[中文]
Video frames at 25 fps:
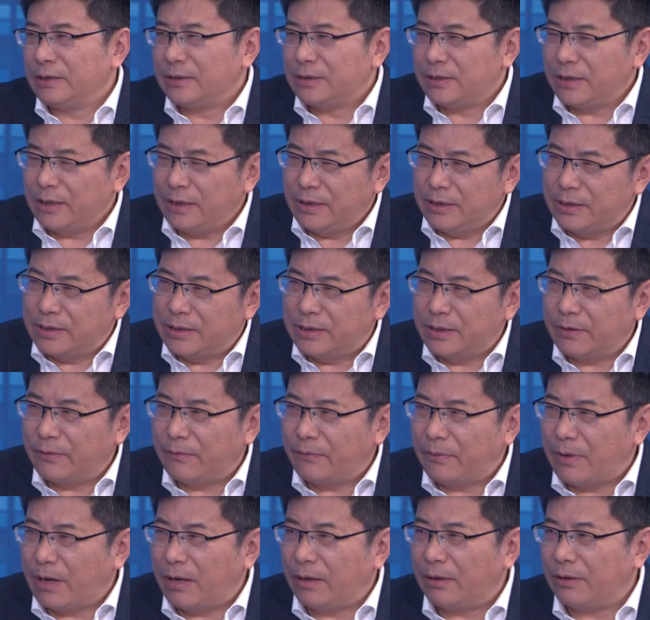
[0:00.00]
这些
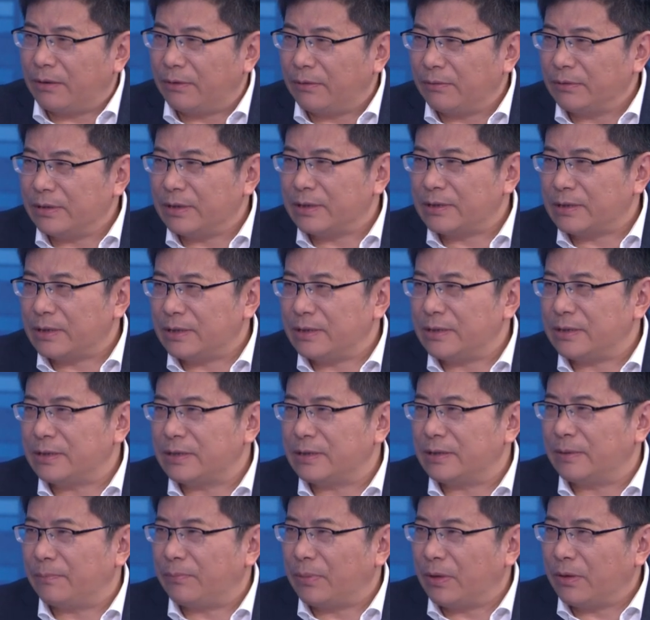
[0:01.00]
网红的城
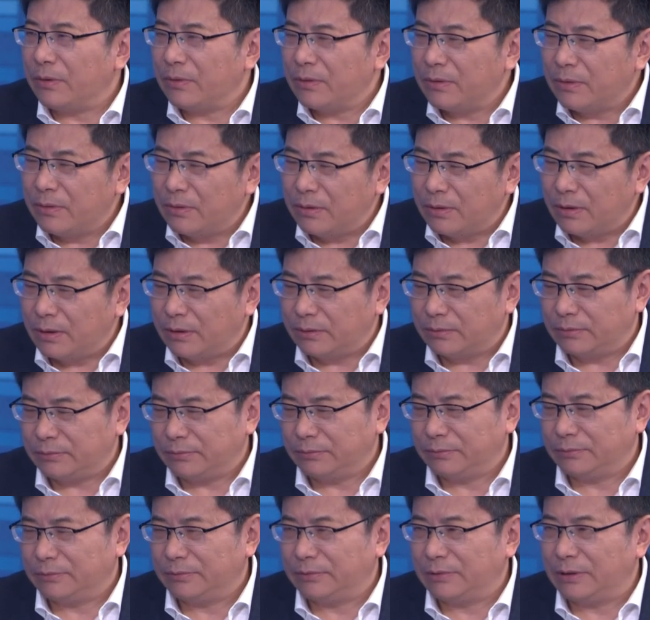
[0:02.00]
市，包括
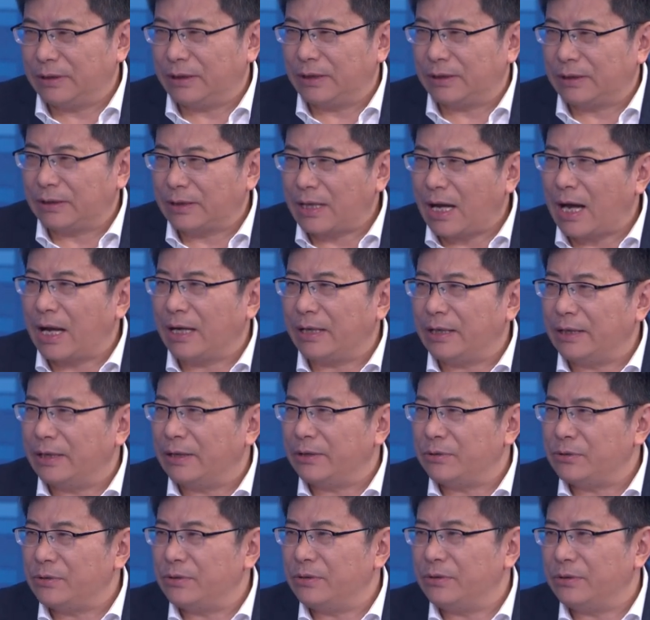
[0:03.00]
这个大
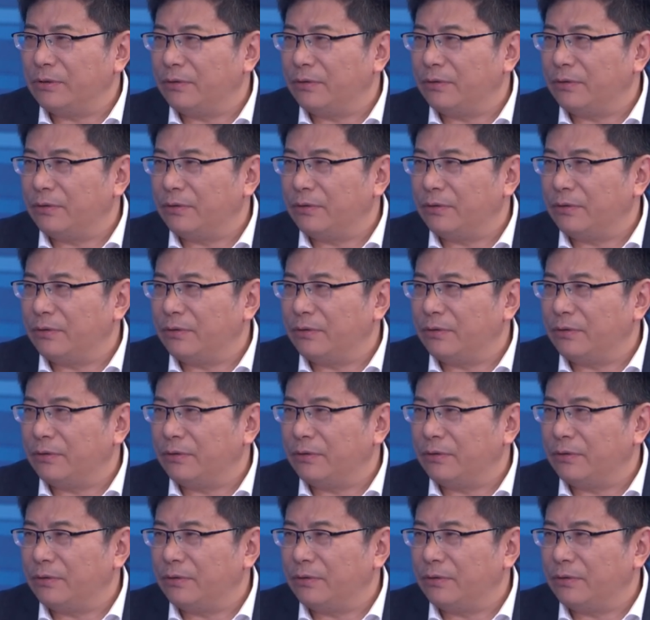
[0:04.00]
理去